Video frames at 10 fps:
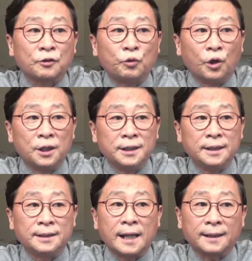
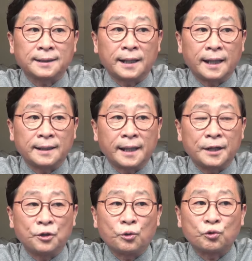권리 약탈에
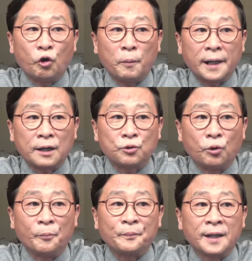대하여 고발하고